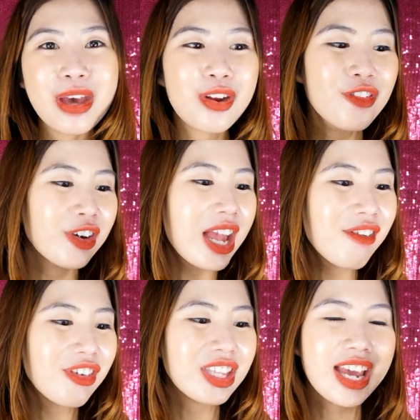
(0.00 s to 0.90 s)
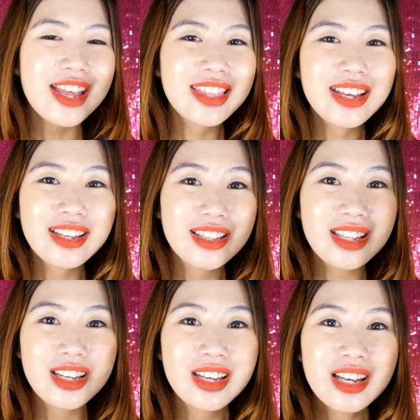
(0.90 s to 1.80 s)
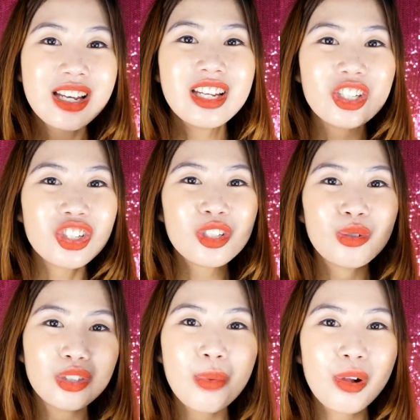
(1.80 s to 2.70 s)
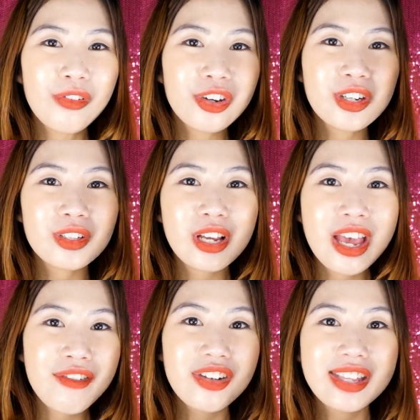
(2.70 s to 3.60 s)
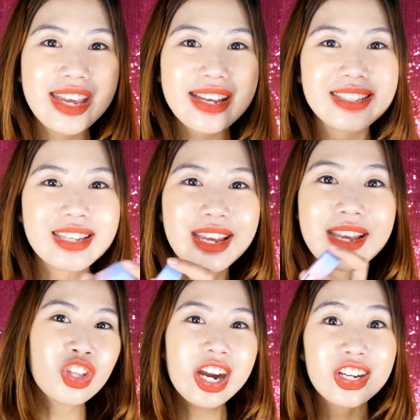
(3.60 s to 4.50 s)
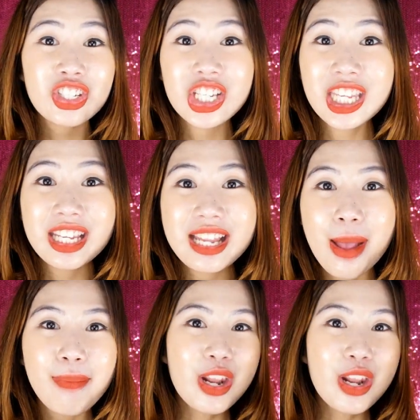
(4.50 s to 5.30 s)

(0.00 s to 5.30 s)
Pero for everyday, I think hindi, hindi siya suitable for everyday kasi dark siya tingnan.